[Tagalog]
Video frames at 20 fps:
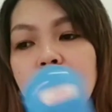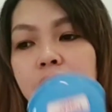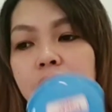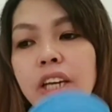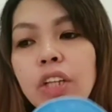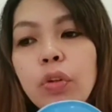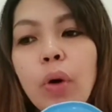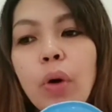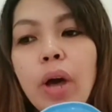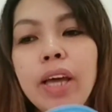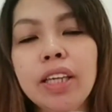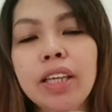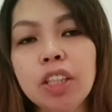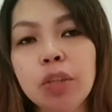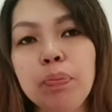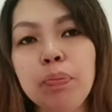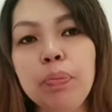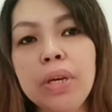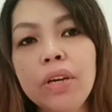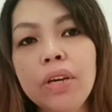Ito ay
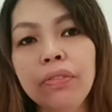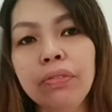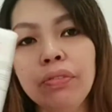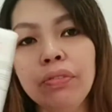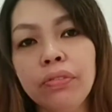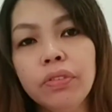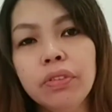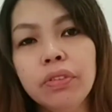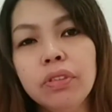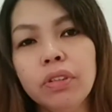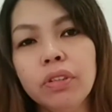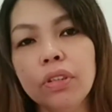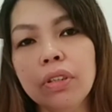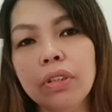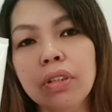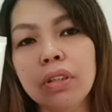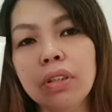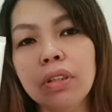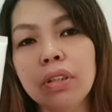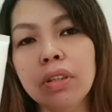SPF,
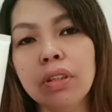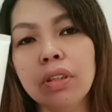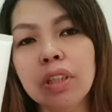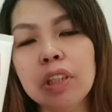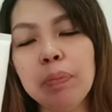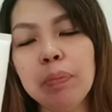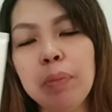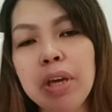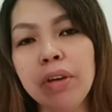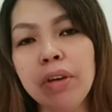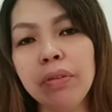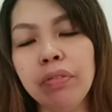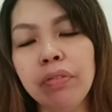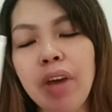SPF